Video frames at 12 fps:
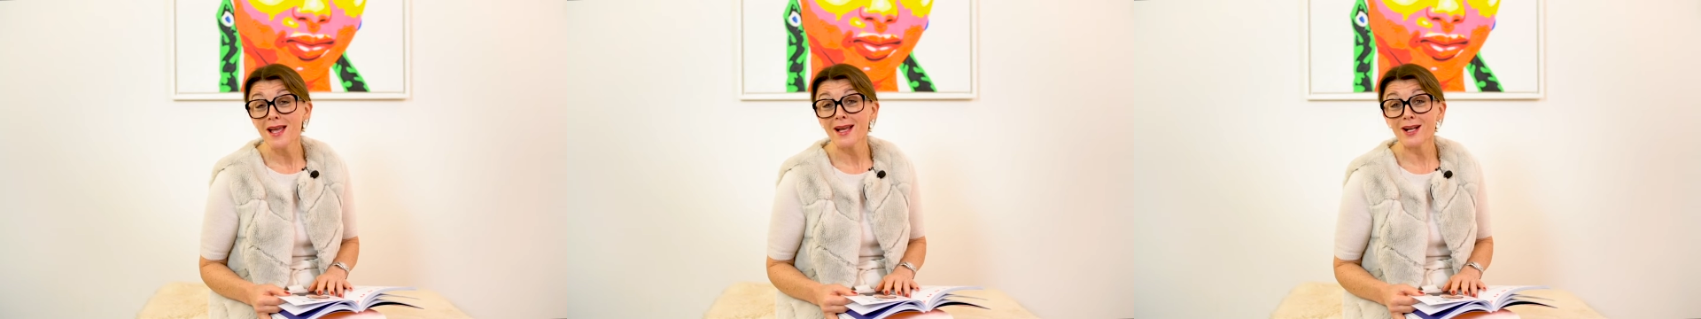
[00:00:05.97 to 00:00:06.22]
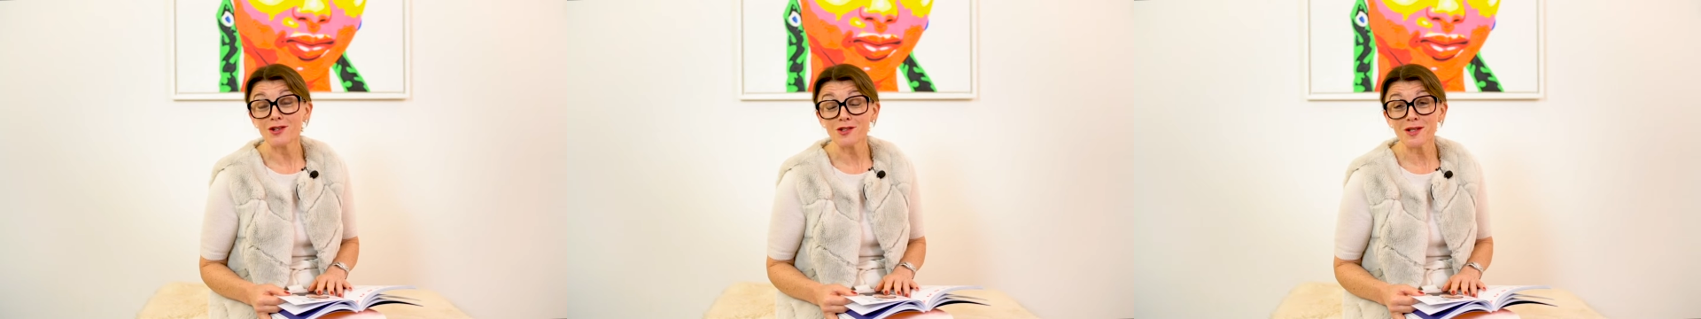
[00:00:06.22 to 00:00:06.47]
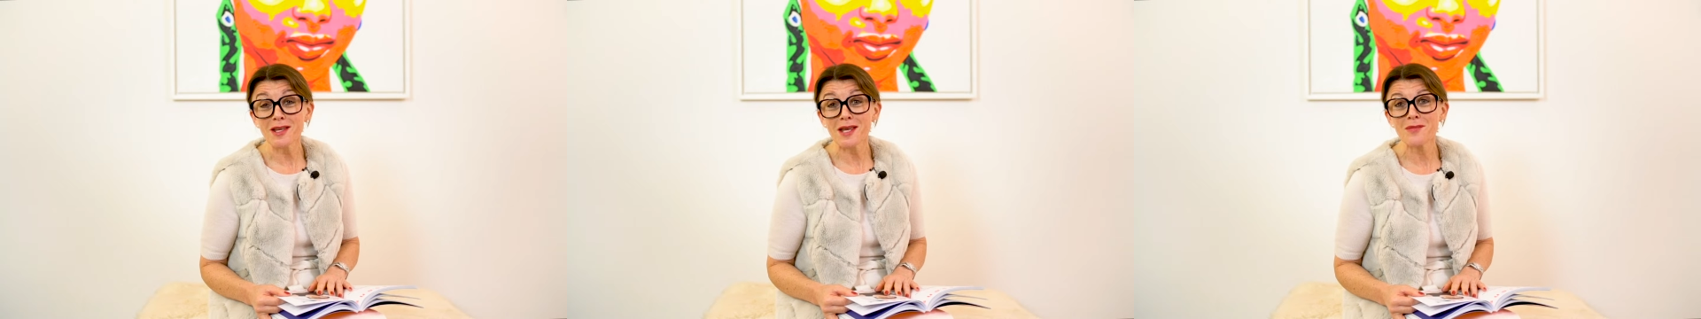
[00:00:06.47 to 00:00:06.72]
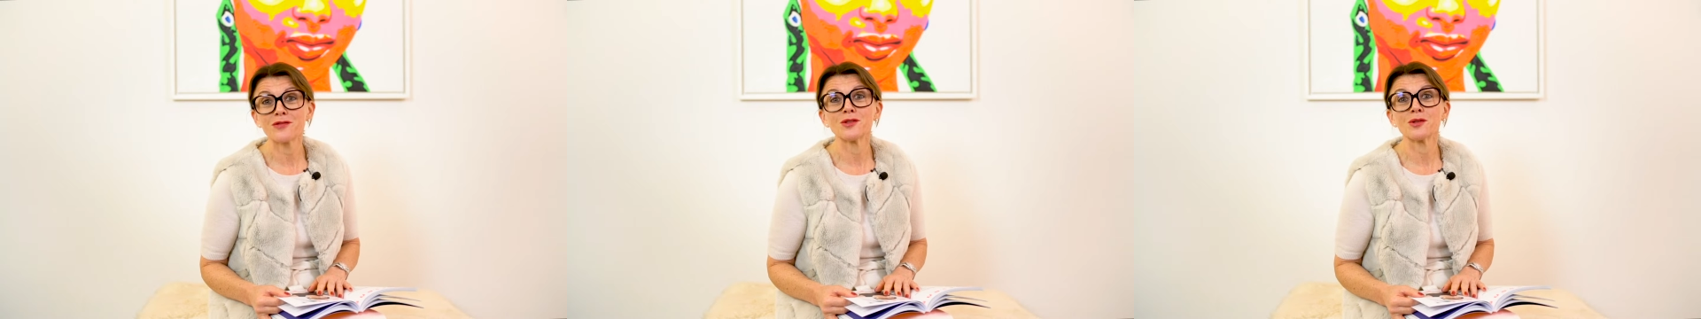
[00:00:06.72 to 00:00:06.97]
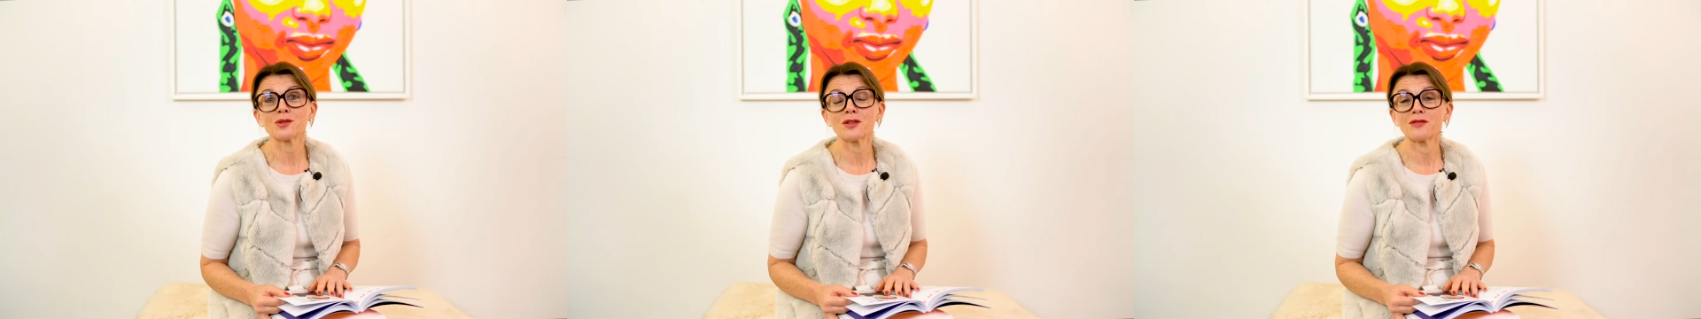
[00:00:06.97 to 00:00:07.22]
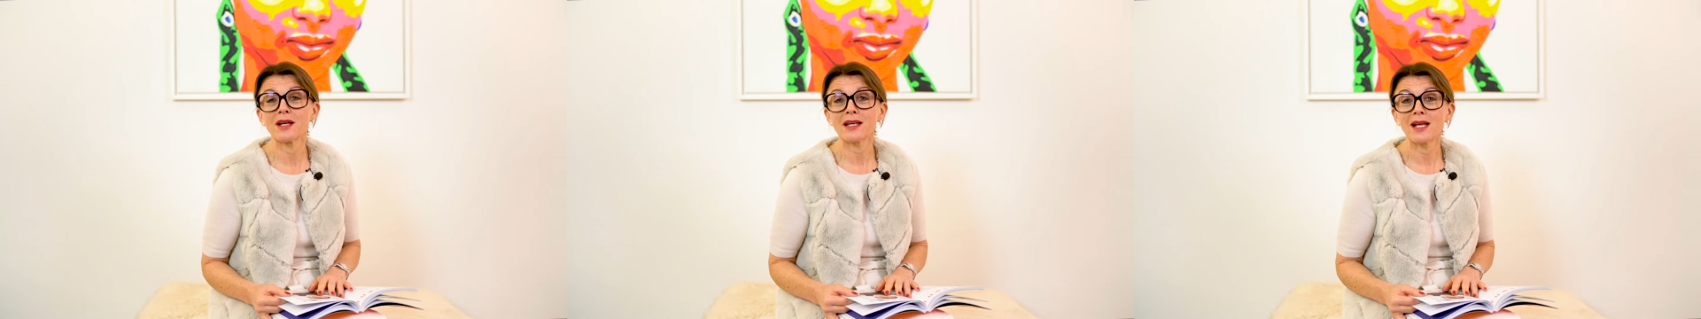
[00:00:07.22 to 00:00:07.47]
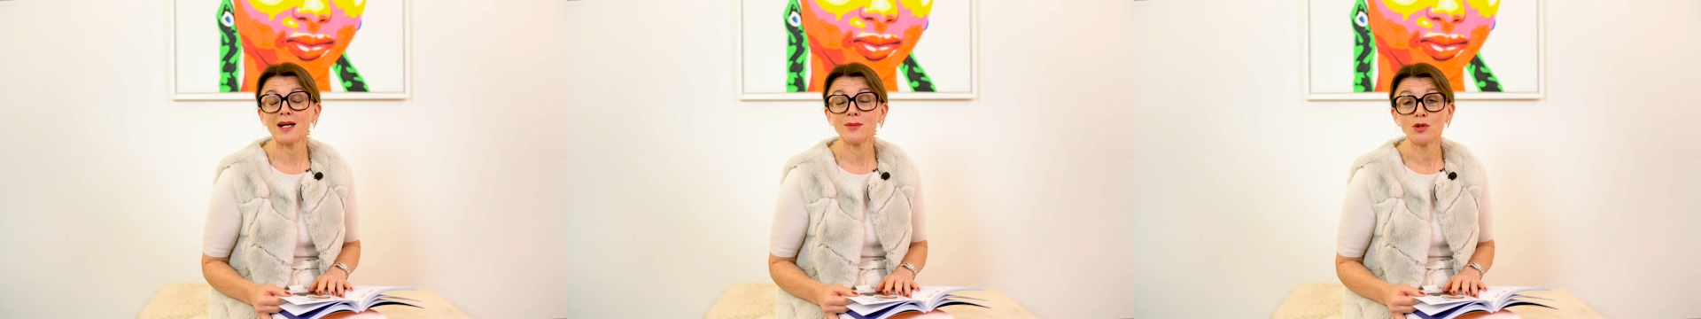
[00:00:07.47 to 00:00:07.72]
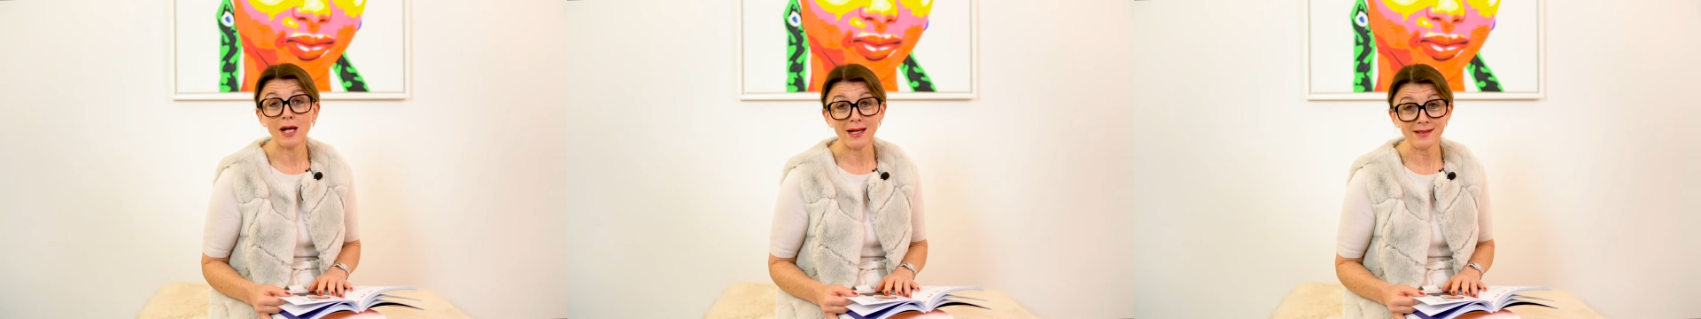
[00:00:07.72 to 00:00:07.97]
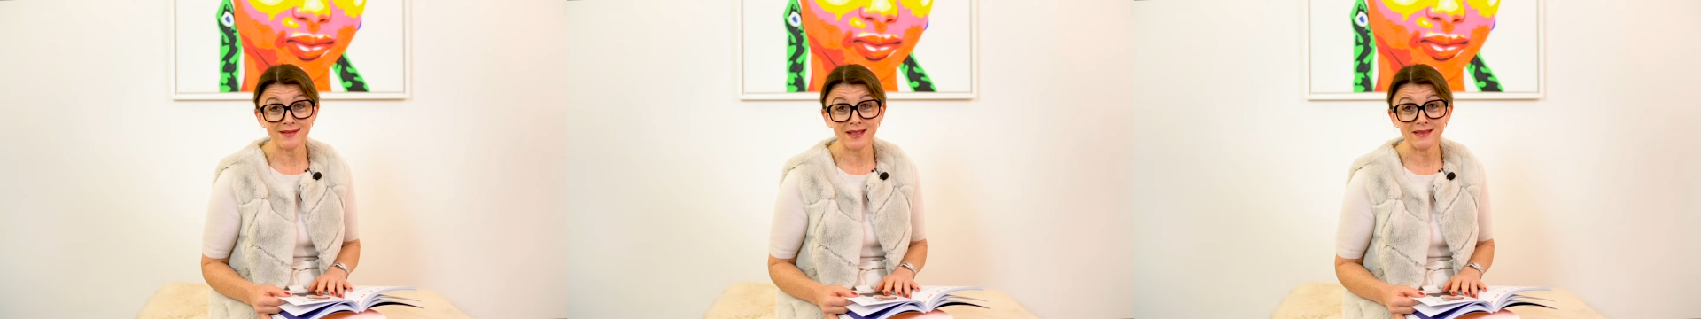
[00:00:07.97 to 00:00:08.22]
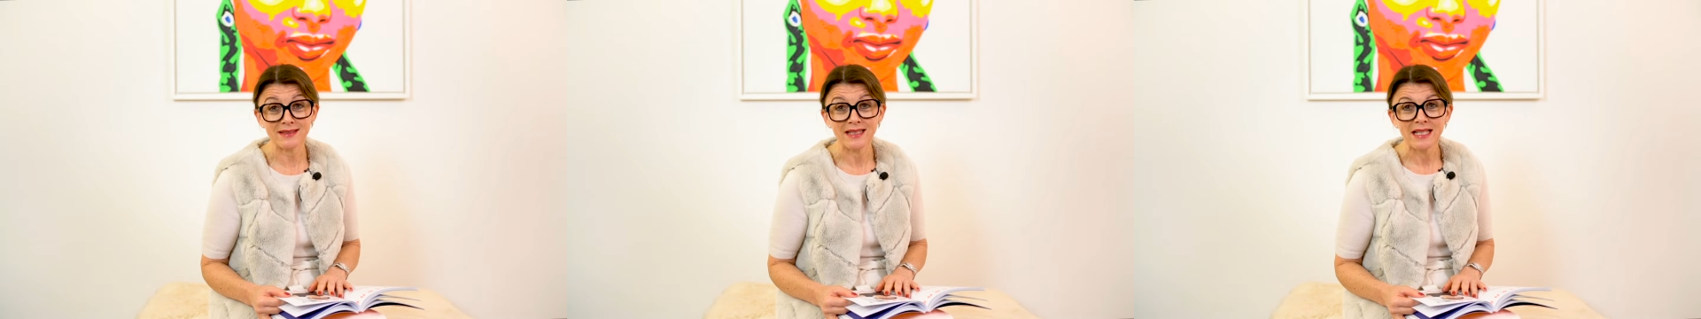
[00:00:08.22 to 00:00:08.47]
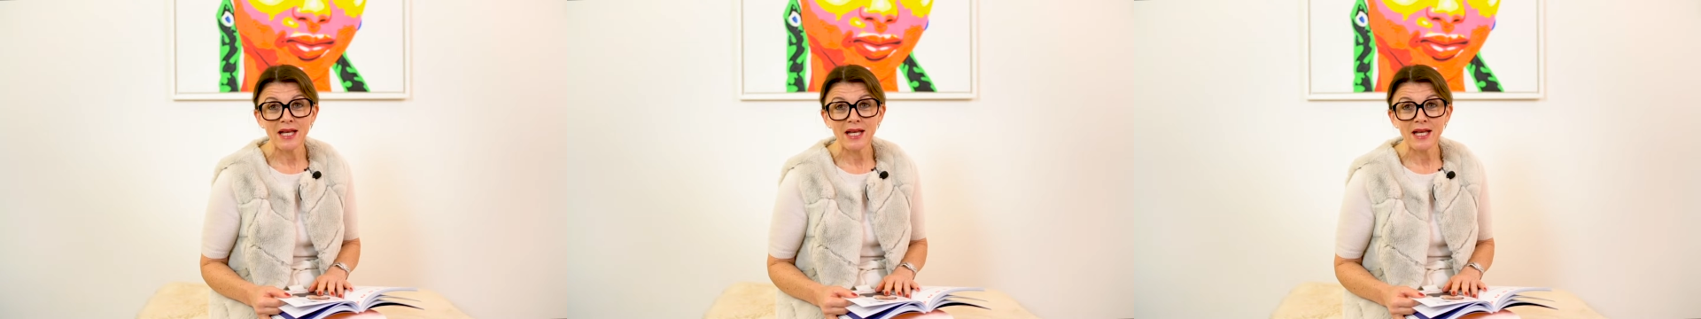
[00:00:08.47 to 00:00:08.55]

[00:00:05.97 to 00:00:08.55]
herausgegeben von Dr. Ferialbul Hassan.